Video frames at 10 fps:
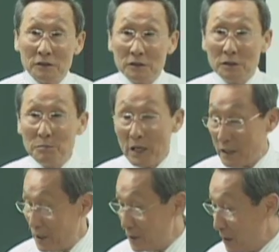저
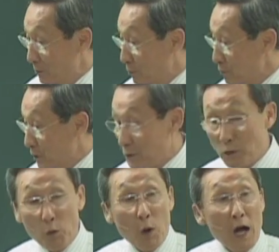빨간색
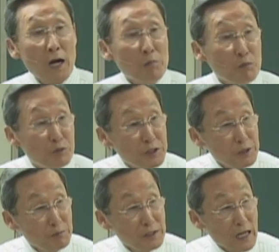물질도 화학
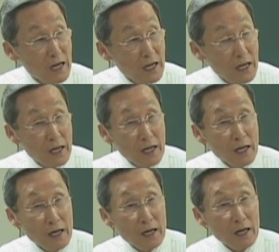물질입니다.
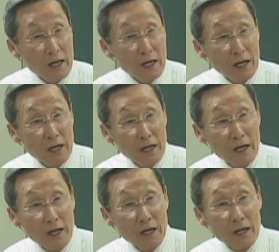아,
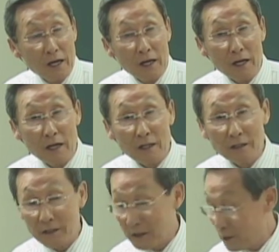아
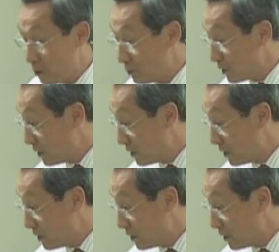제가 좀